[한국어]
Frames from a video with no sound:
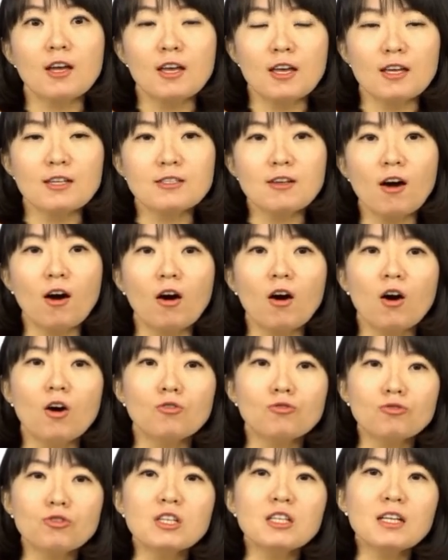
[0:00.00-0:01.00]
해서
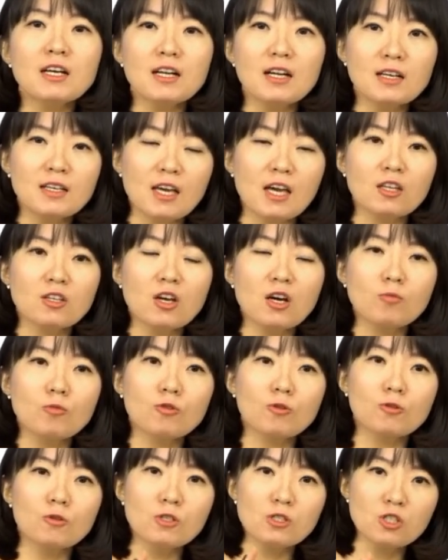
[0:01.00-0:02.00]
우리나라
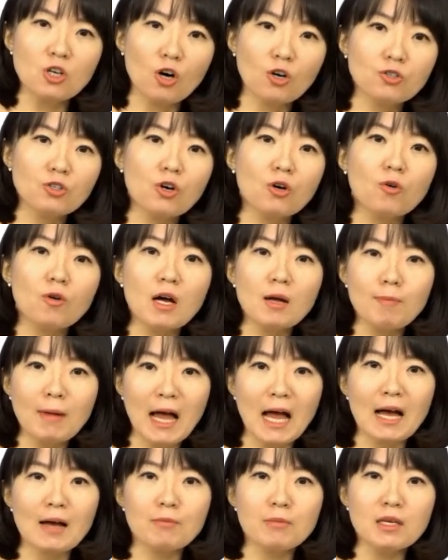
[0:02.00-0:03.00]
개념으로는 저녁과
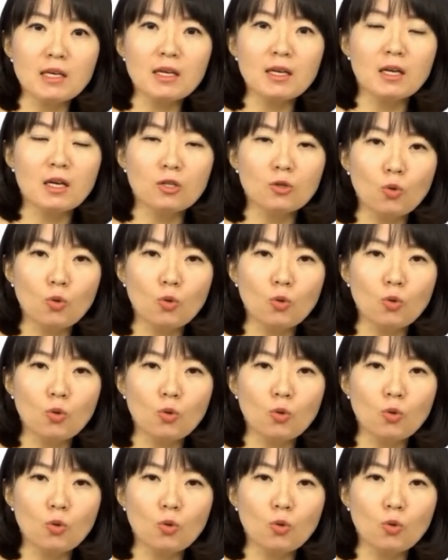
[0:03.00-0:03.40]
밤이